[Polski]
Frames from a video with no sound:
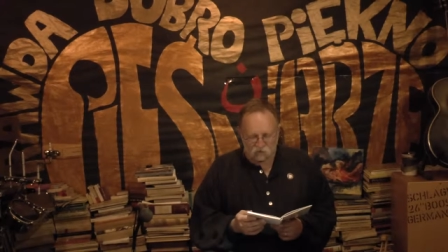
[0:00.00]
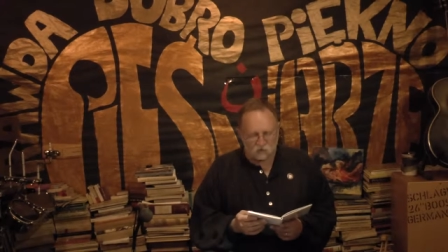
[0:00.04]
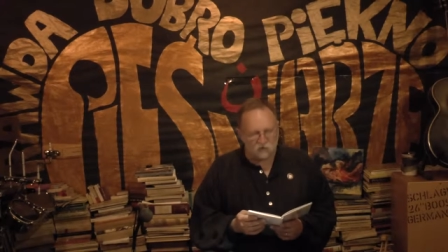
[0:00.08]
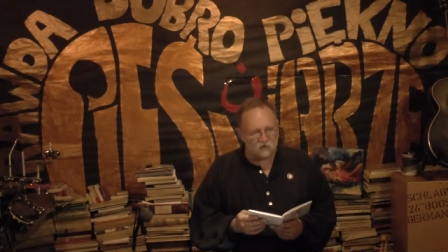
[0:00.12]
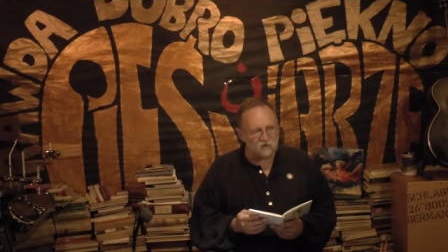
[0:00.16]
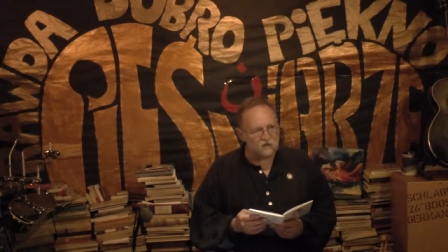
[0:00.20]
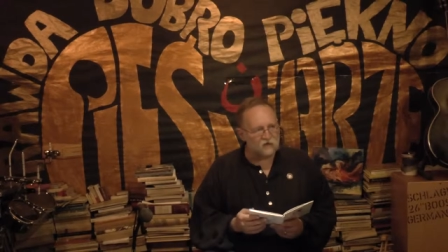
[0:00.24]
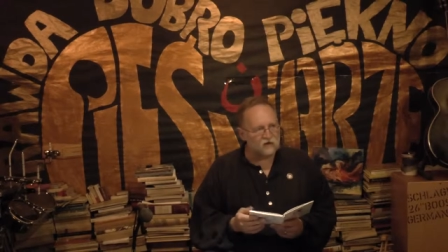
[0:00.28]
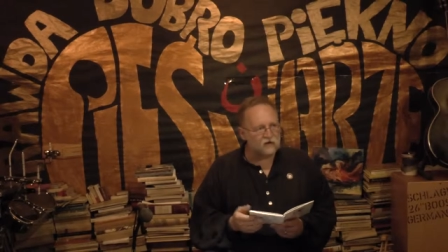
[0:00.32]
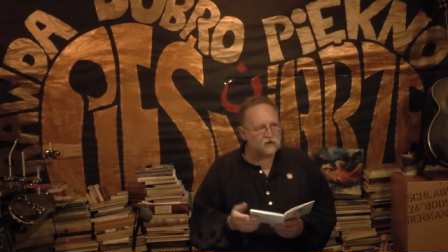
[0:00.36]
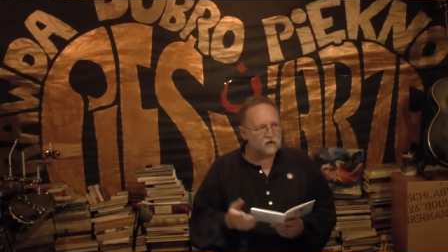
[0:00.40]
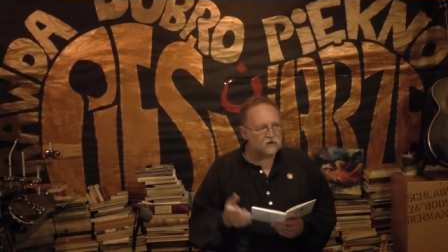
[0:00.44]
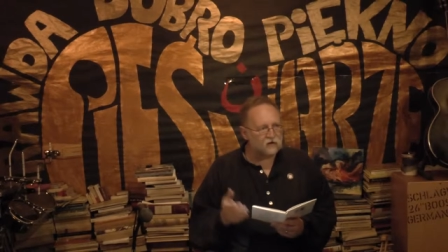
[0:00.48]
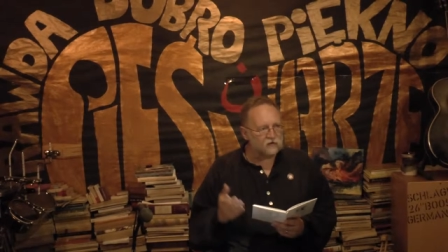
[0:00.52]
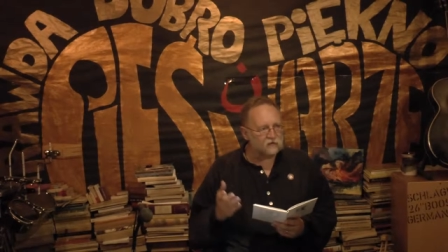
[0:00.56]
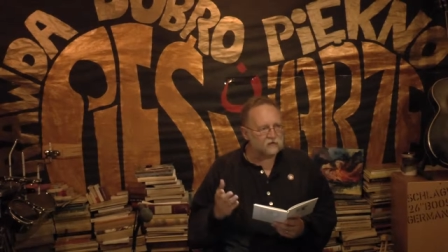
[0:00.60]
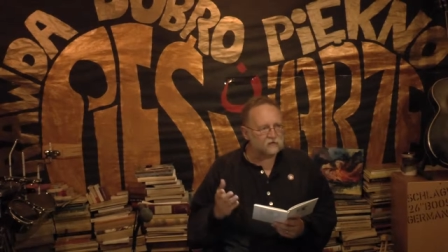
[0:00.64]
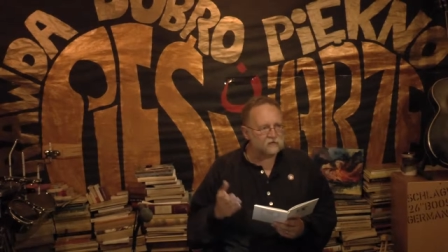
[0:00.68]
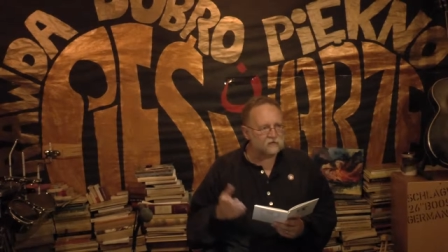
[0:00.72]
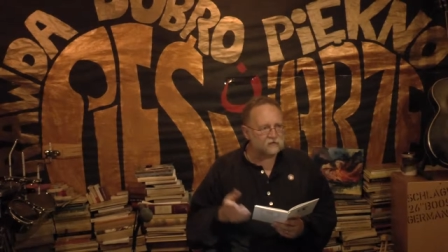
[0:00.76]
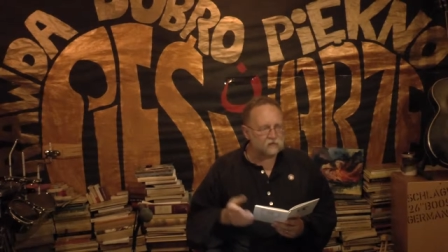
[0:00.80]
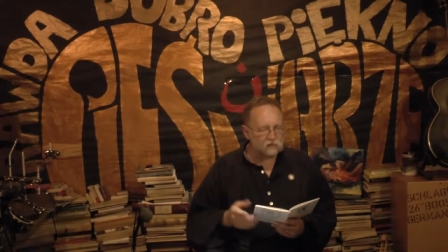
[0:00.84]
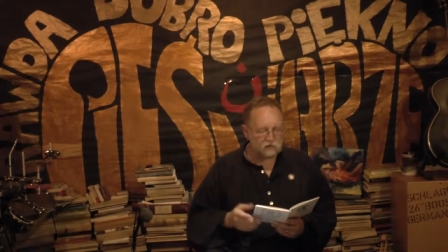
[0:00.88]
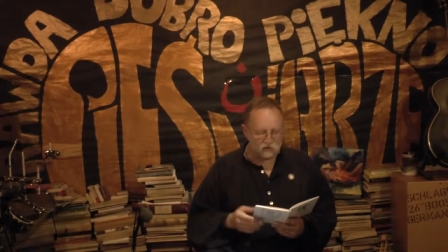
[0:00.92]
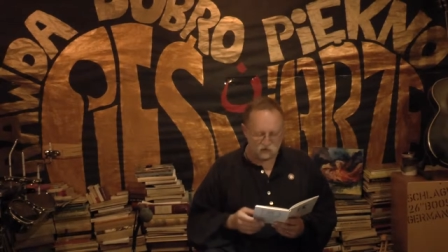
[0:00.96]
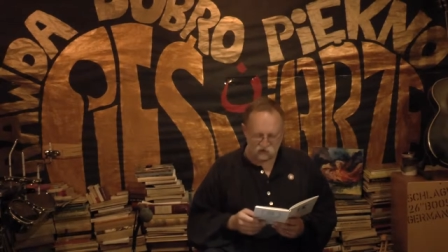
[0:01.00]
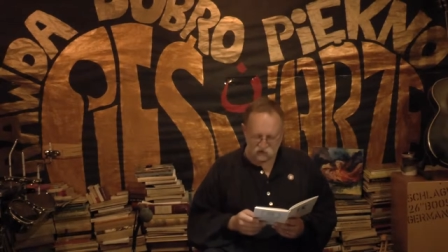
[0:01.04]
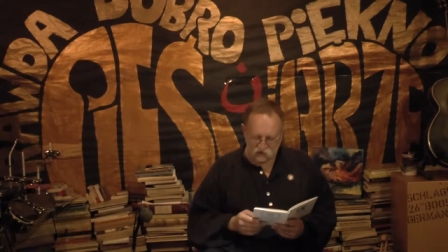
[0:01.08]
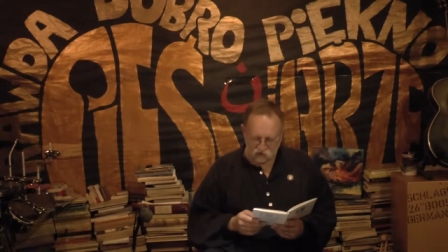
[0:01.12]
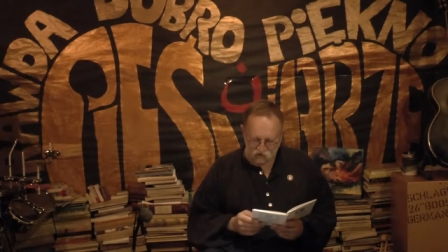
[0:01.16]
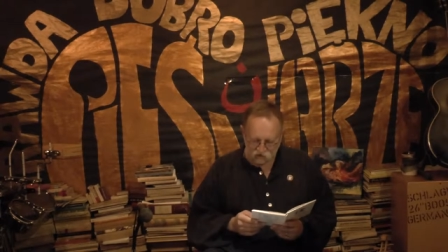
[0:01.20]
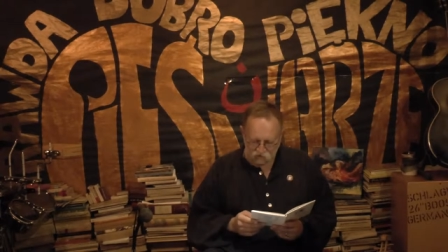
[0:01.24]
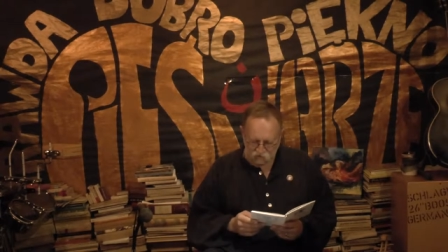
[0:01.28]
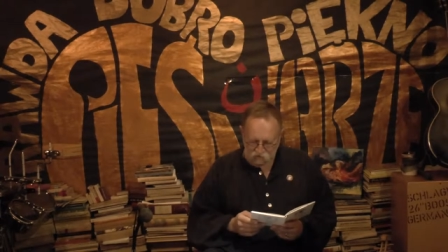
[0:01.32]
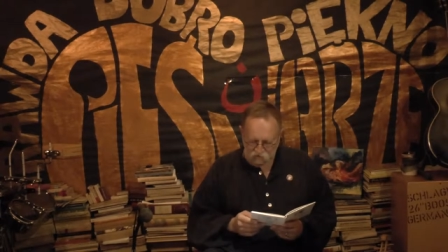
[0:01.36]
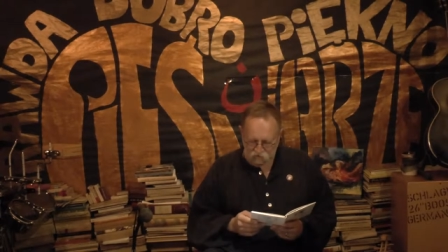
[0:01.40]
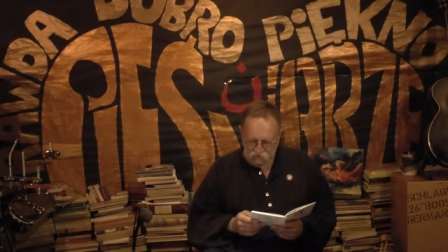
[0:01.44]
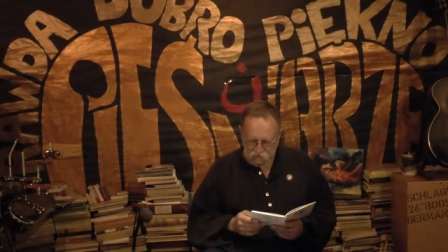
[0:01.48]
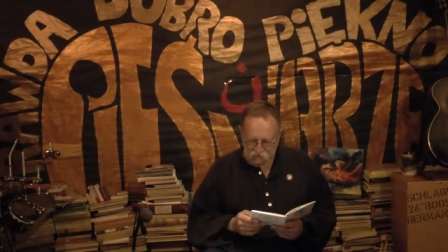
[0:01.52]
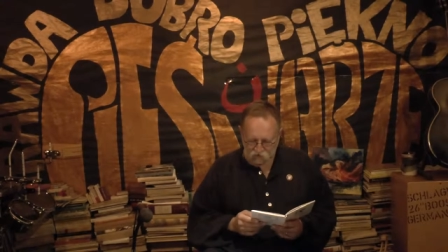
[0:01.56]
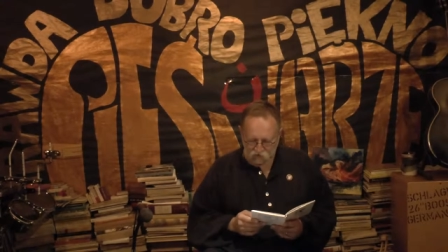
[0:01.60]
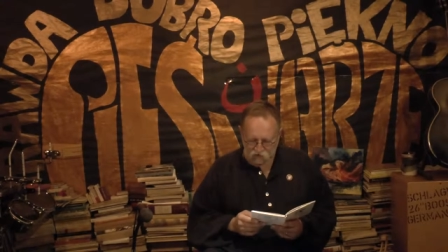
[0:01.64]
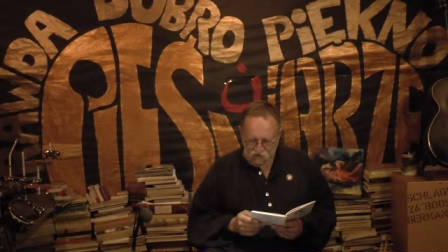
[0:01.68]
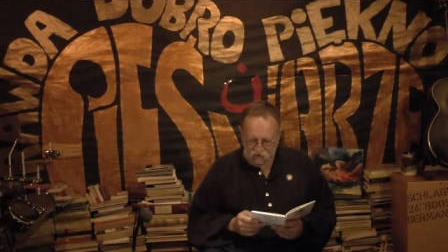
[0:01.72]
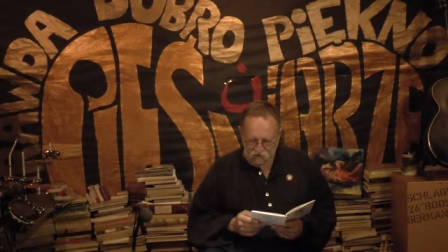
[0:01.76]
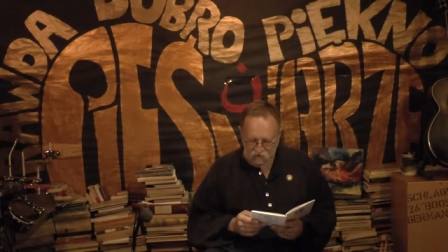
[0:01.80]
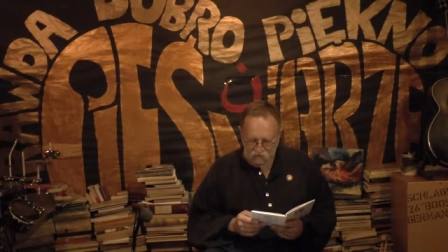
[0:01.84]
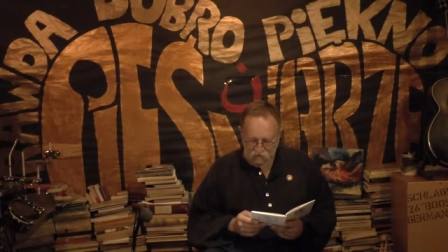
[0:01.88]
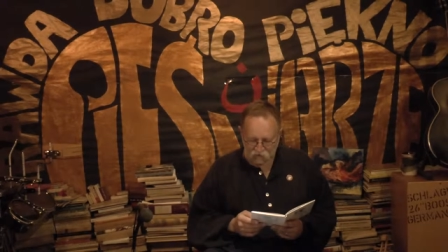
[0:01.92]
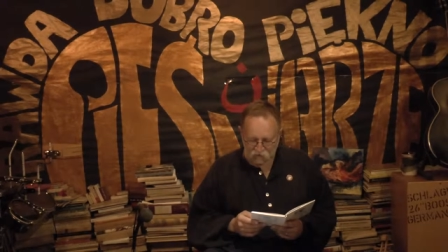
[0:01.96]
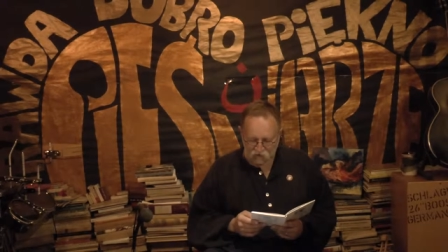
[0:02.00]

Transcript: Villon w spolszczeniu Boja,